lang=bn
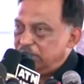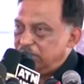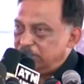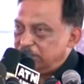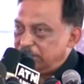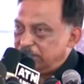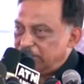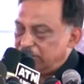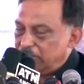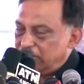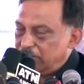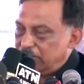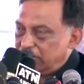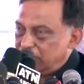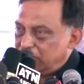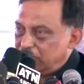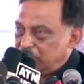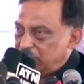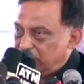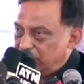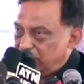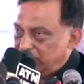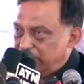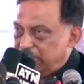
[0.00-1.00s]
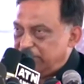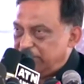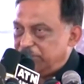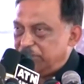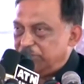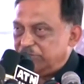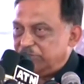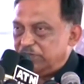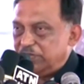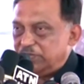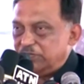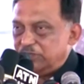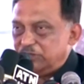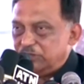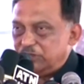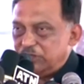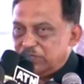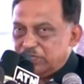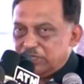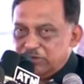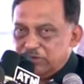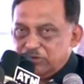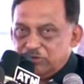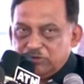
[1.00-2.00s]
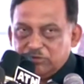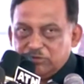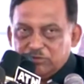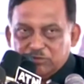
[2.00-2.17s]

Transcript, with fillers: সেটা হলো খুনের মামলা যদি কেউ